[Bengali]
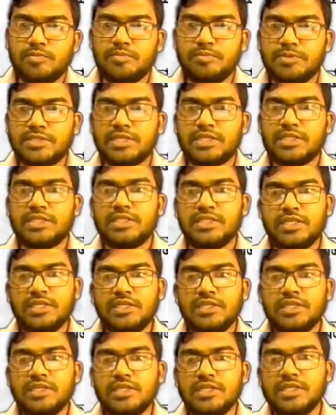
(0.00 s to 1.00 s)
বিচার দিনে
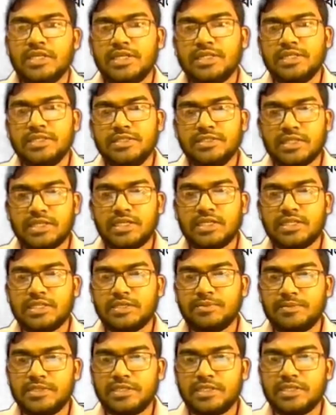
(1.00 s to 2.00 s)
এই সালাত
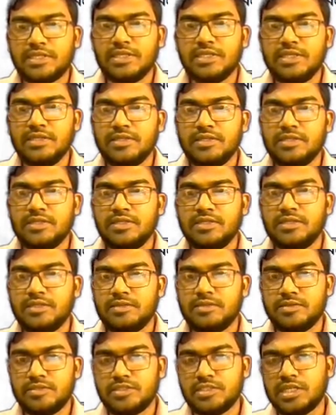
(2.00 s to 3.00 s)
আমাদেরকে
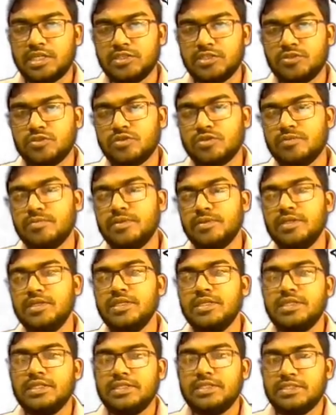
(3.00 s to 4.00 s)
সাহায্য করবে
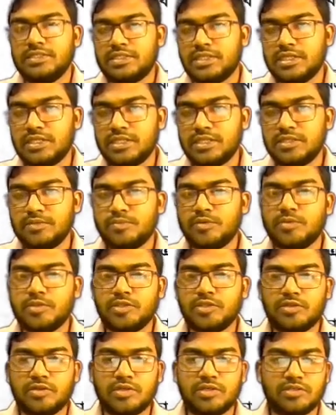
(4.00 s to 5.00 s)
জান্নাতে
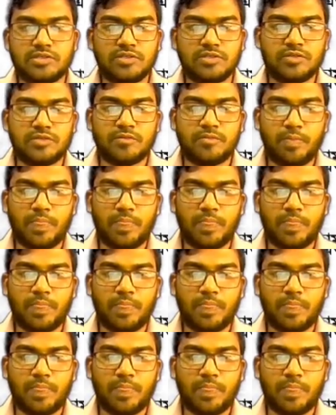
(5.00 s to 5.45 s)
প্রবেশ করার জন্য